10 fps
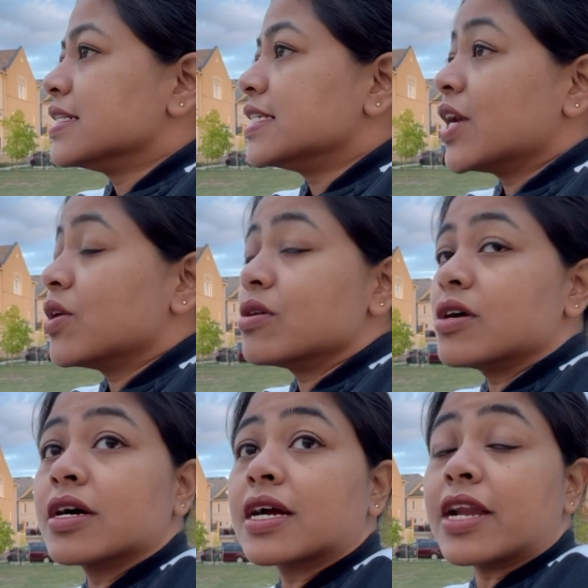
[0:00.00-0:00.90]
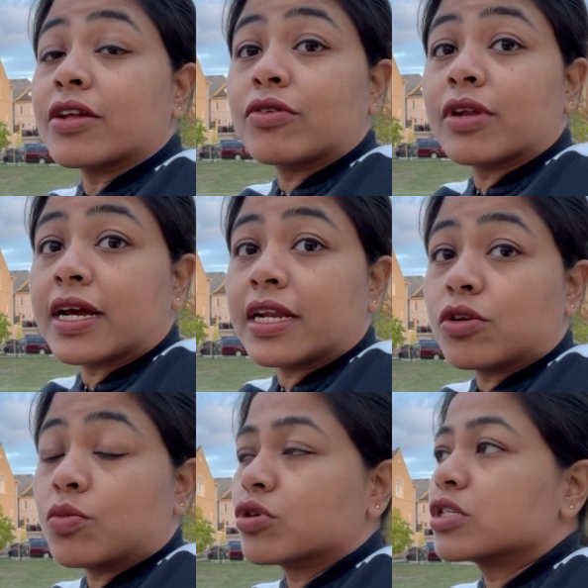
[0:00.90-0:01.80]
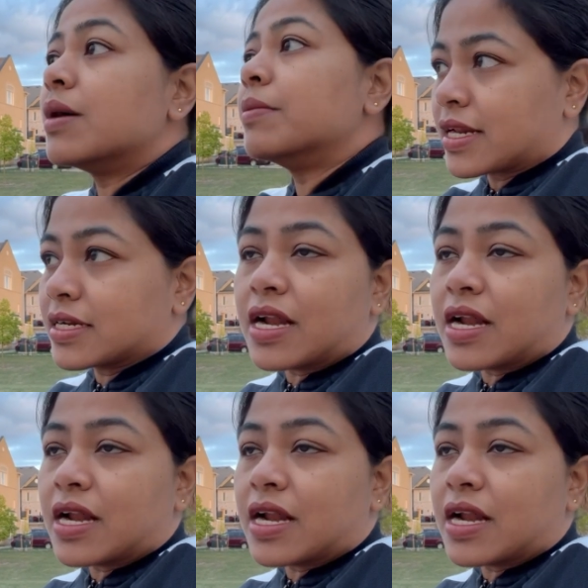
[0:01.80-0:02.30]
যাই হোক খানিক্ষণ এখানে একটু বসে আমরা একটা